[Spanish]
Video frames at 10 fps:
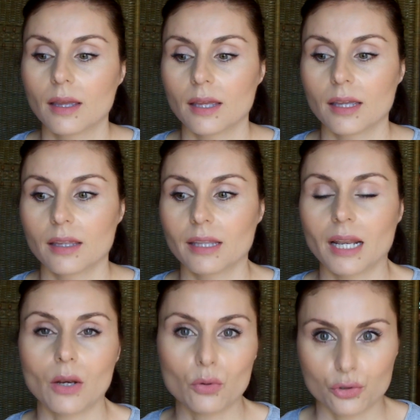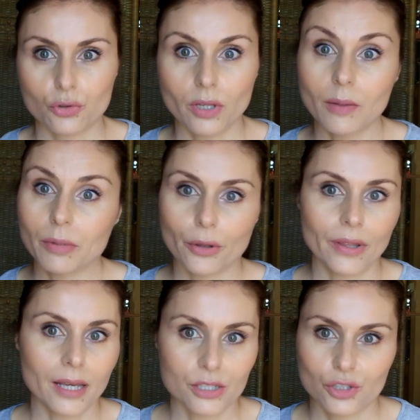eh, de la Luxurian, pero de
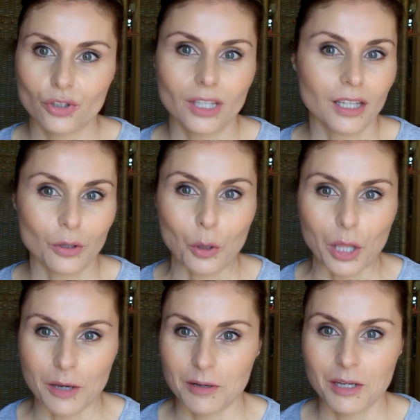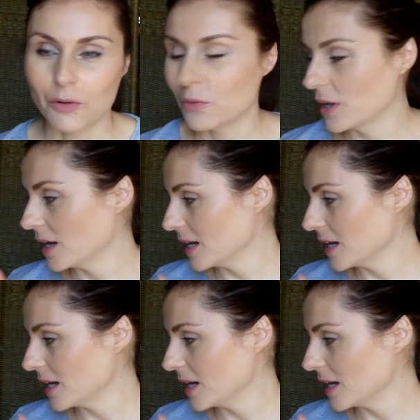la Exotic no quedaba ninguna.